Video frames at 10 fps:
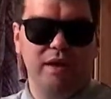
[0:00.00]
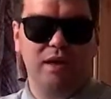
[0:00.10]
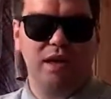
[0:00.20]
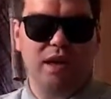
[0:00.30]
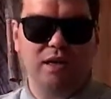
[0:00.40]

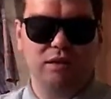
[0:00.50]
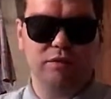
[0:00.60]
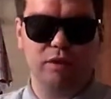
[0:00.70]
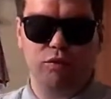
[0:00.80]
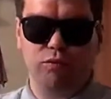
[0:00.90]

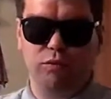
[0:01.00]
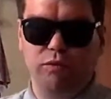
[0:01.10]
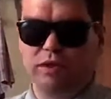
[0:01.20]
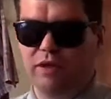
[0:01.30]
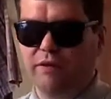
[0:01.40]
каждого и любого
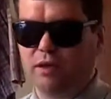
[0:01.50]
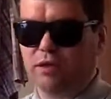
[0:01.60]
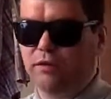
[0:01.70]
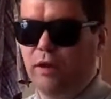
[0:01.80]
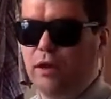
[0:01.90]
человека с
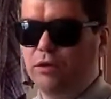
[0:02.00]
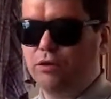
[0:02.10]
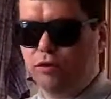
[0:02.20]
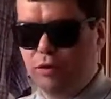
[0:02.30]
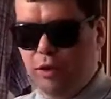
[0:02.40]

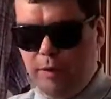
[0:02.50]
инвалидностью,